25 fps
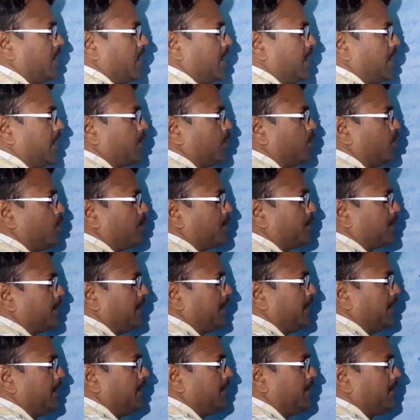आरोप
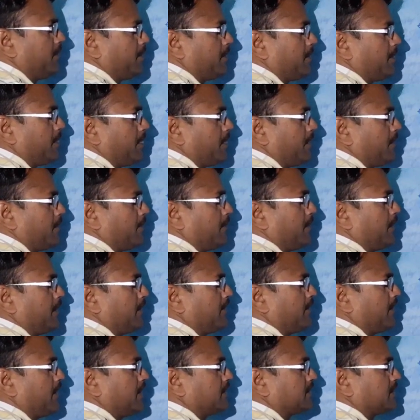की
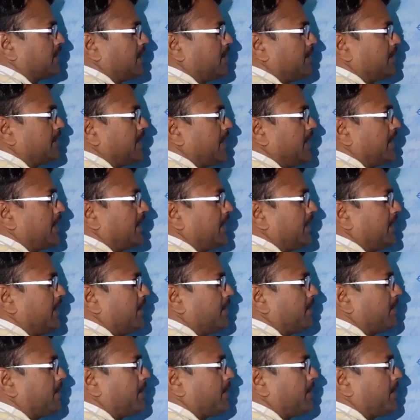परिभाषा बताएंगे